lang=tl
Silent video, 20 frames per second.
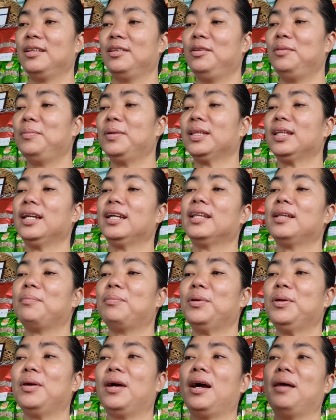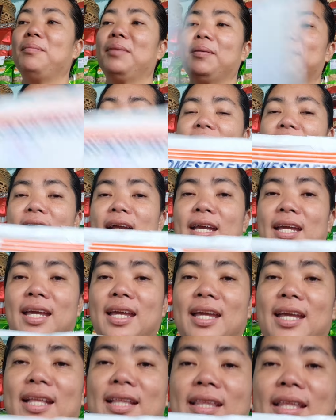dumating na po yung aming
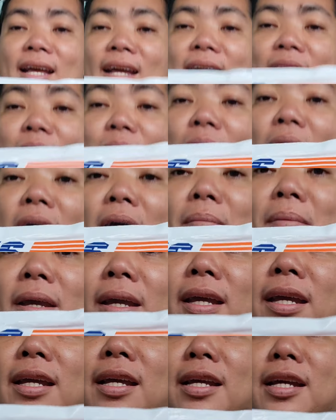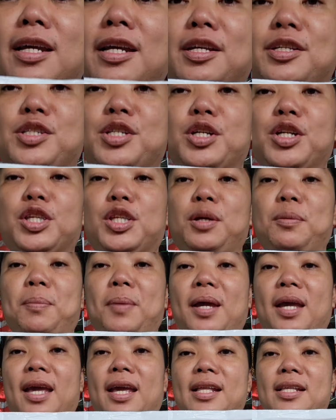pinakahihintay, yung aming
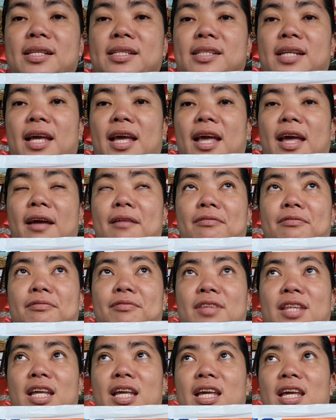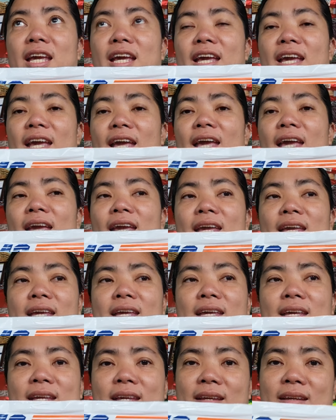certificate sa
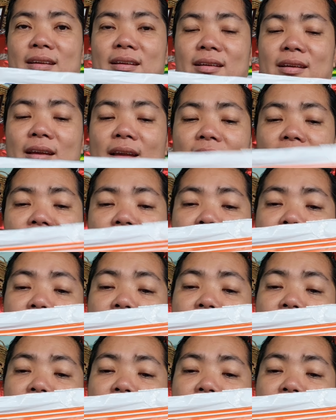FDA. Yeah.